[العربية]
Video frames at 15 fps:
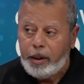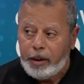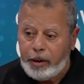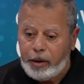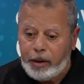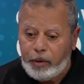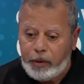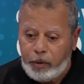
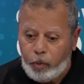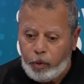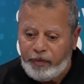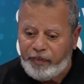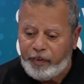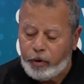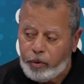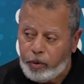
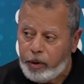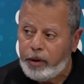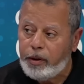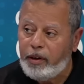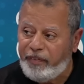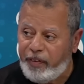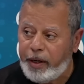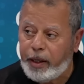يوفروا
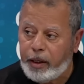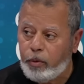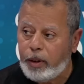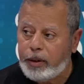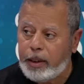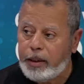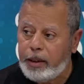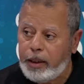للفريق
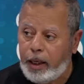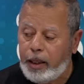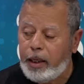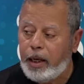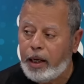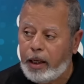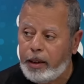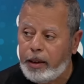الوطني على
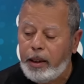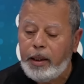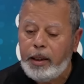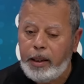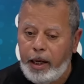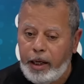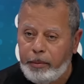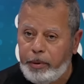الاقل
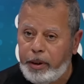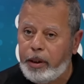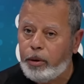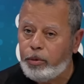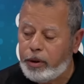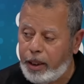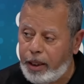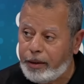لاعبين
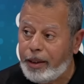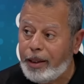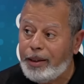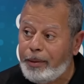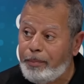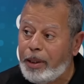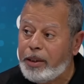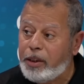او ثلاثه
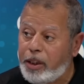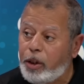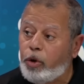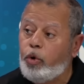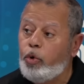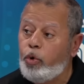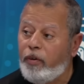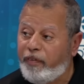اللي ماشي
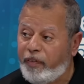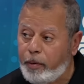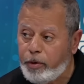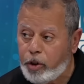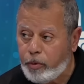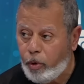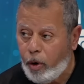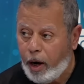يكونوا في
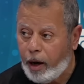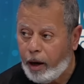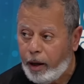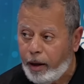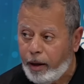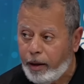المجموعه